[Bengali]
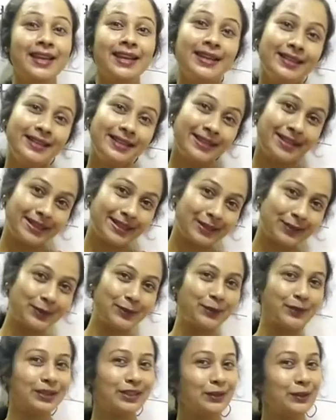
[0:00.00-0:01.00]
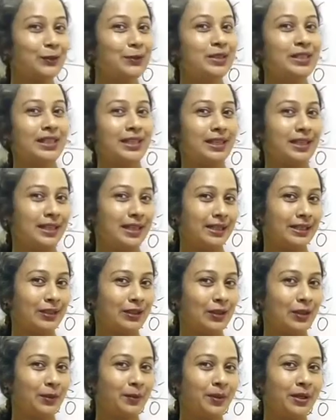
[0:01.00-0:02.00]
এই ট্রিক্সগুলো কিন্তু জেনে
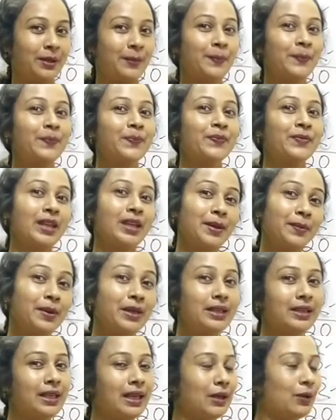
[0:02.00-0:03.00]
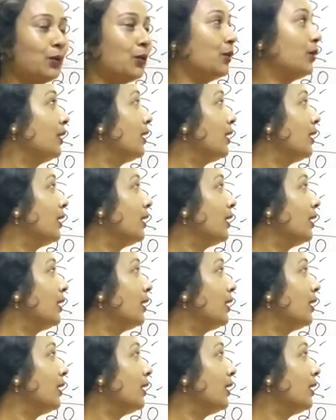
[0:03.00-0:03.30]
রাখতে হবে এবার দেখো